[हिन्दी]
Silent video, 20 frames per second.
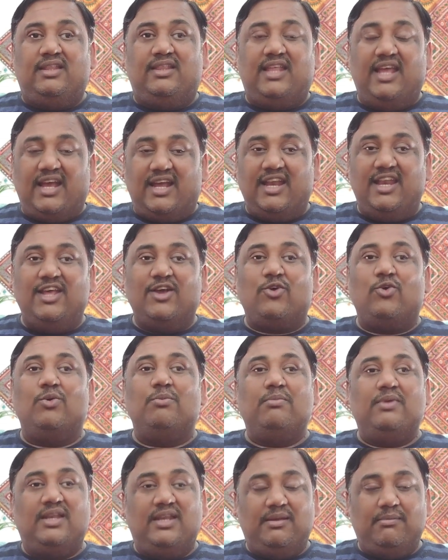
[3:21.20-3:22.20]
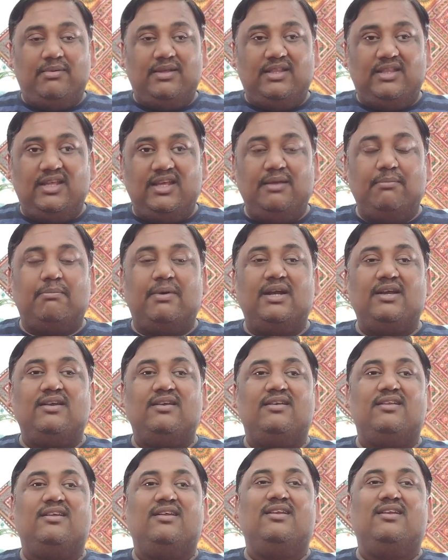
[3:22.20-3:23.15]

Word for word: देखने को मिली भी थी बट